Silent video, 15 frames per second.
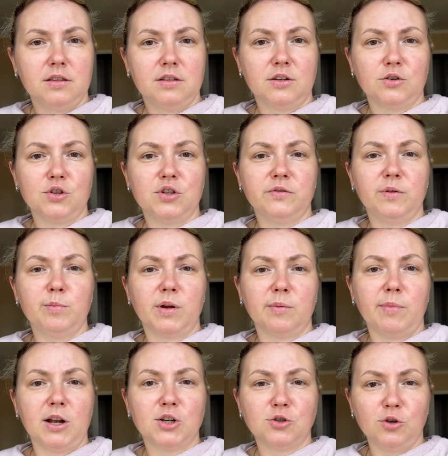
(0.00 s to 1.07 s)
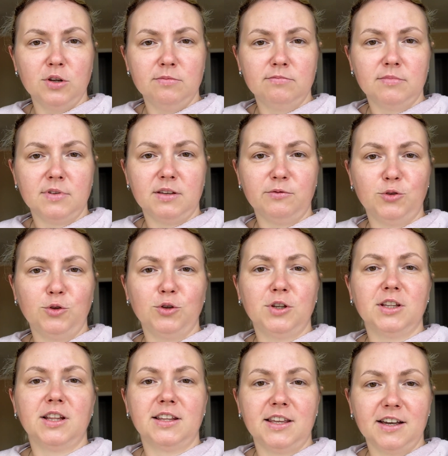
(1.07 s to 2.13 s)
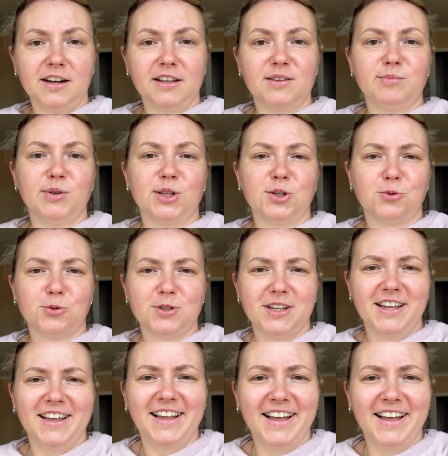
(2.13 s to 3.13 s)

короче, выбор большой, и в итоге надо ехать в Беларусь.